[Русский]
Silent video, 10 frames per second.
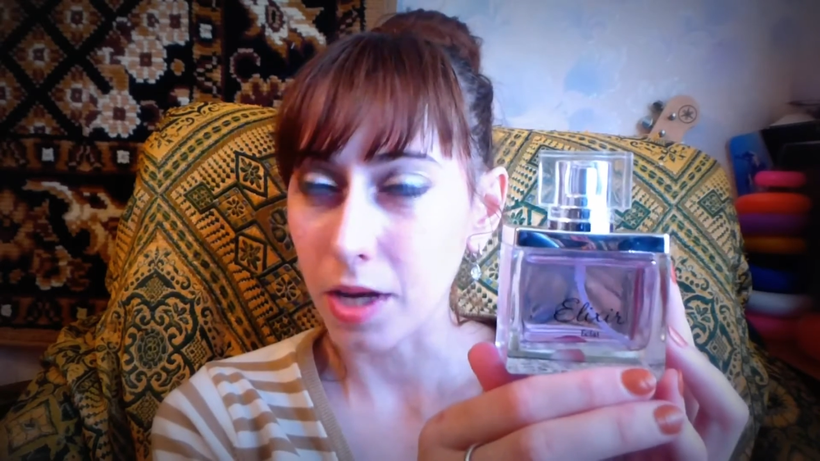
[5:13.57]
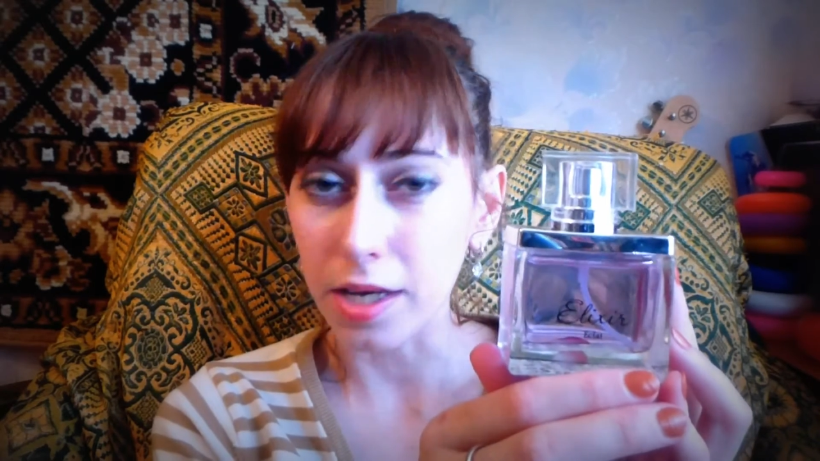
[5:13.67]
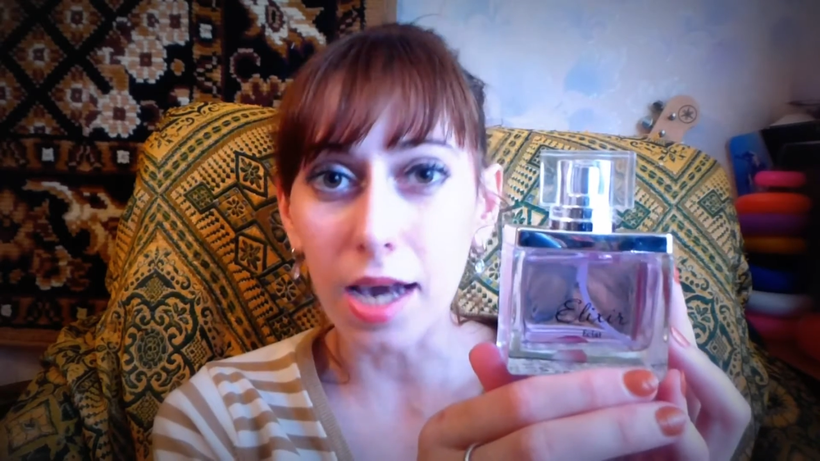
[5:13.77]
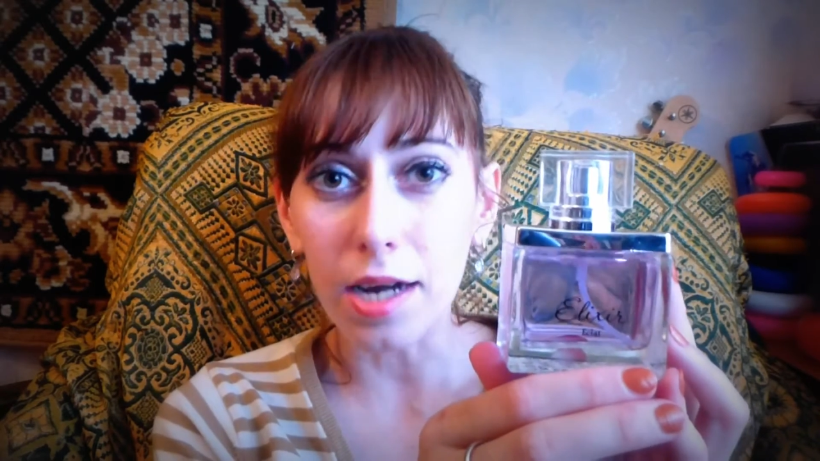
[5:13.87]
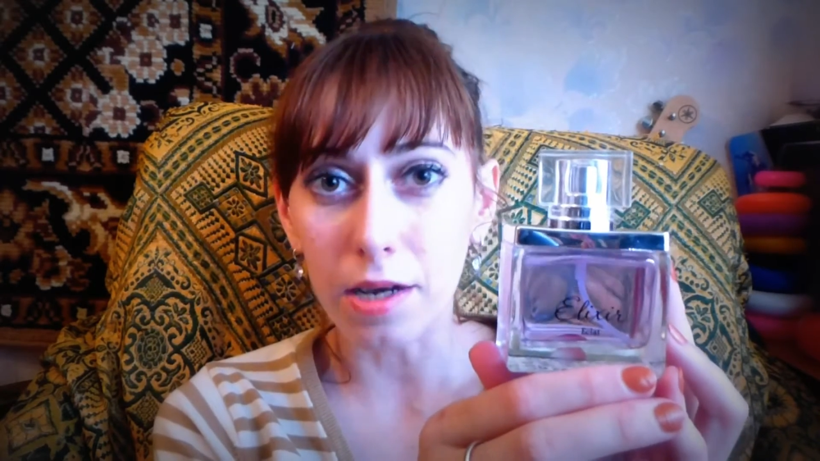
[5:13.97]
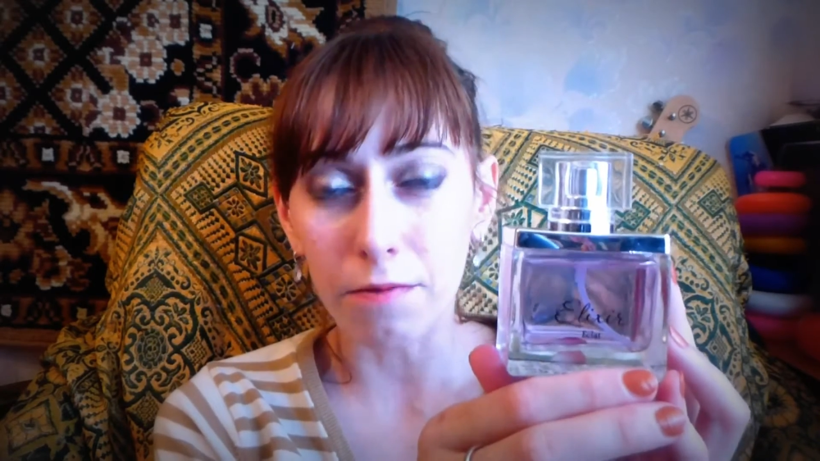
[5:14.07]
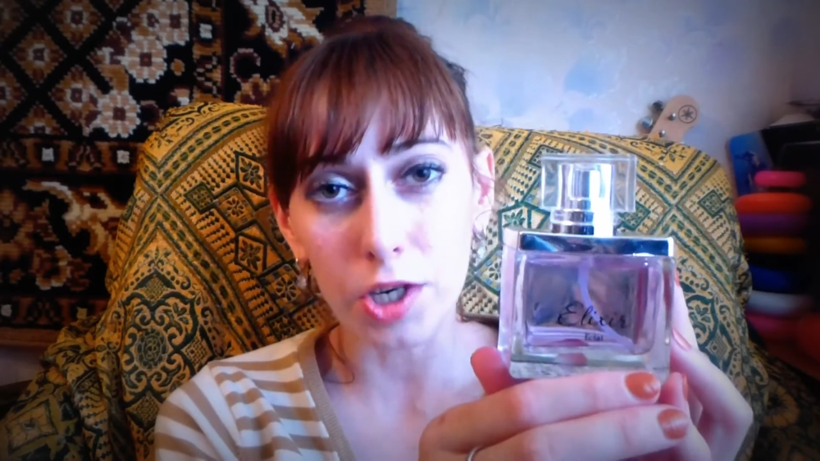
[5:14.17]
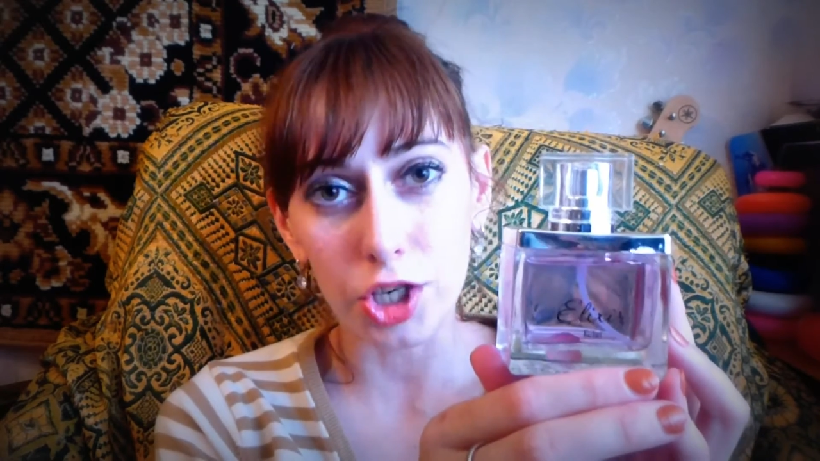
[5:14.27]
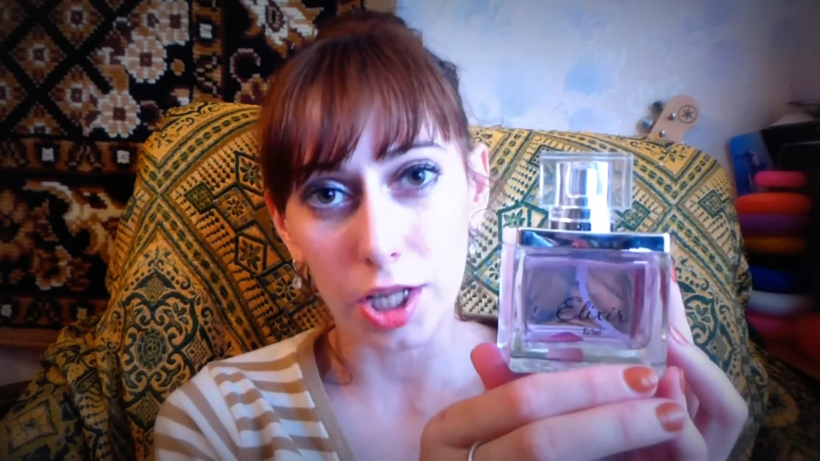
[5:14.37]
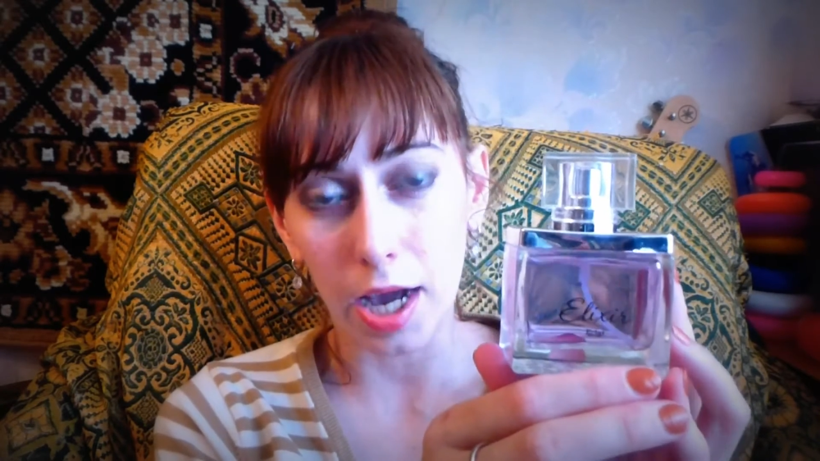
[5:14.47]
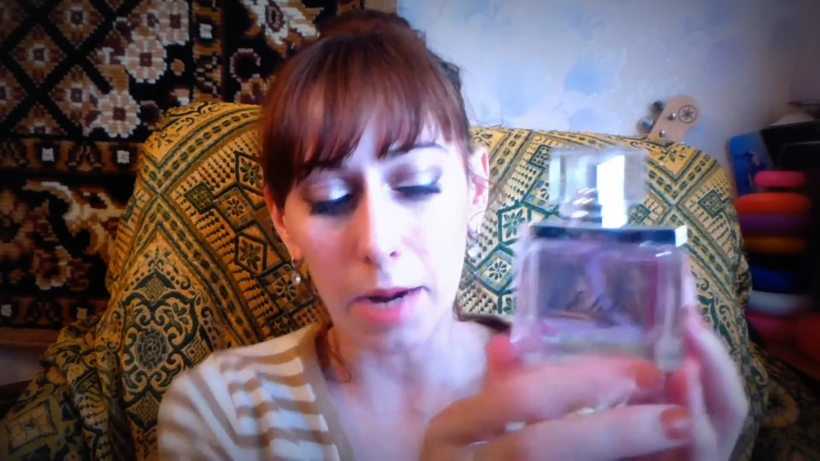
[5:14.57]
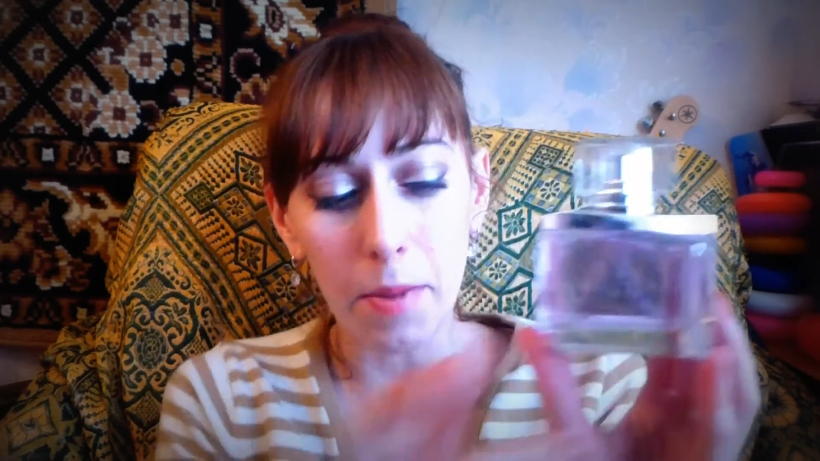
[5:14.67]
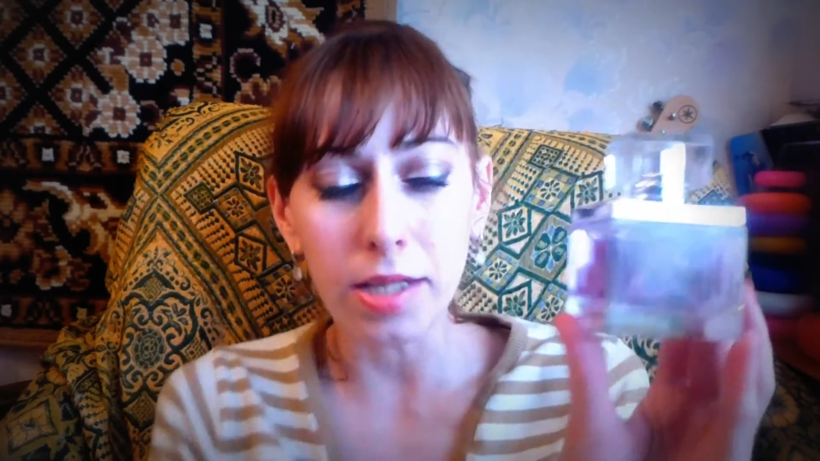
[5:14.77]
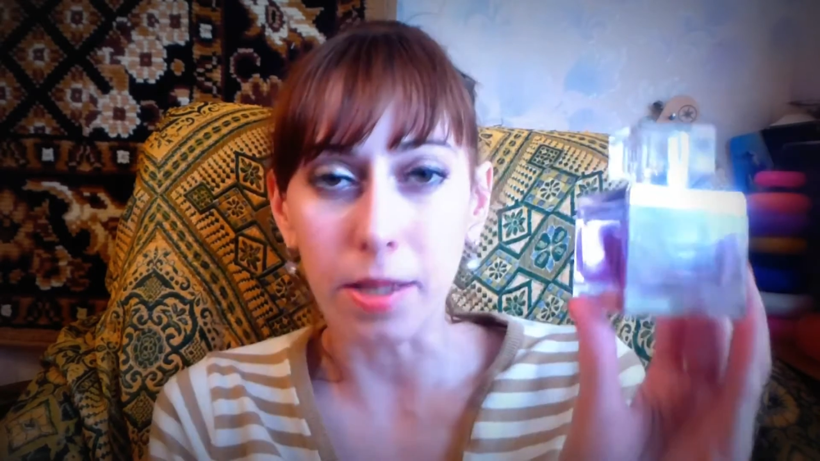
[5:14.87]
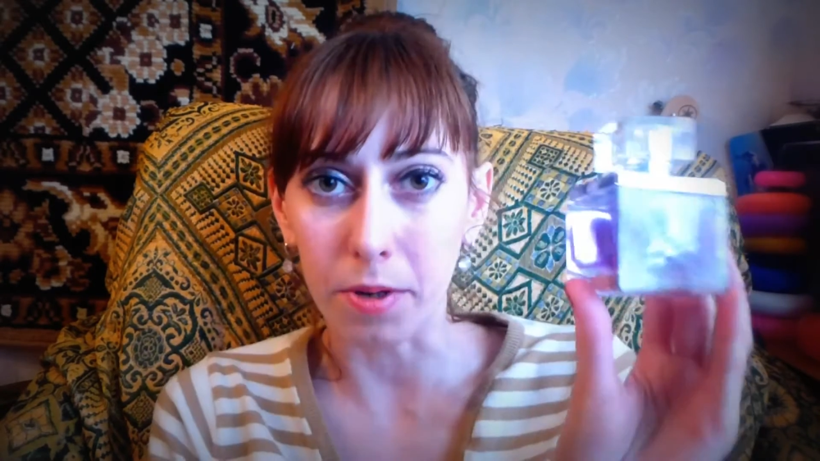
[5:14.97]
ярко выраженный
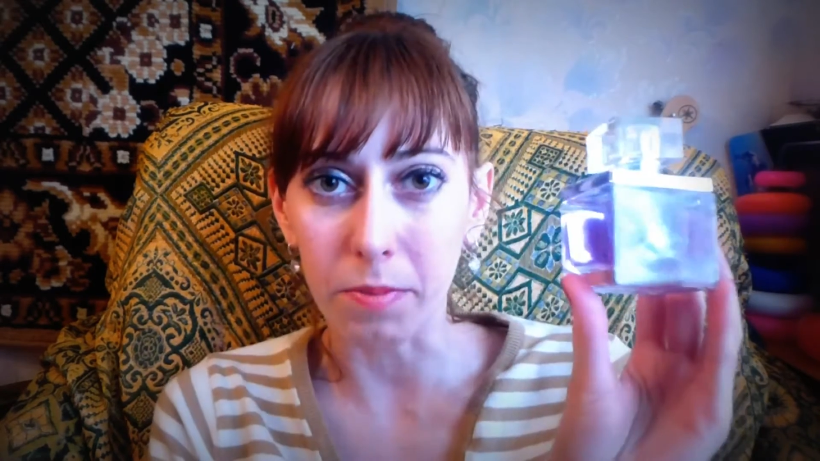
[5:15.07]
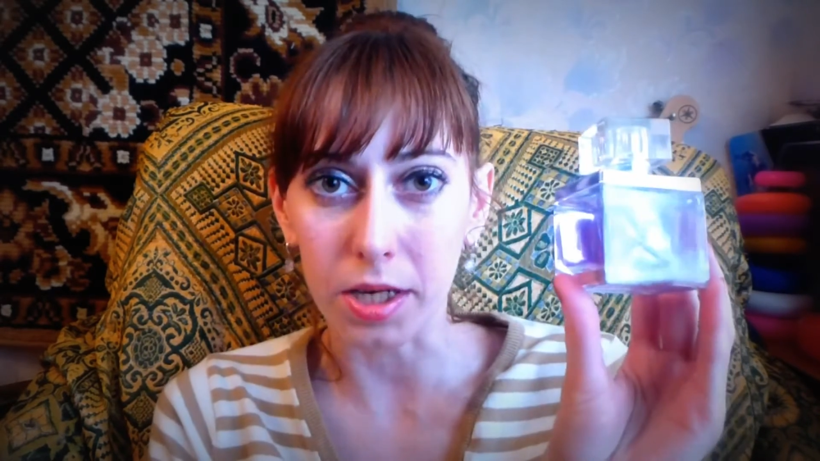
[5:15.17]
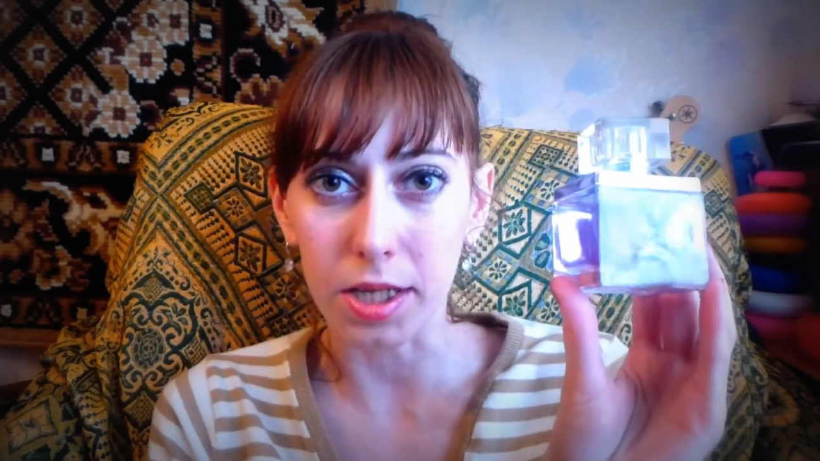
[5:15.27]
аромат, например,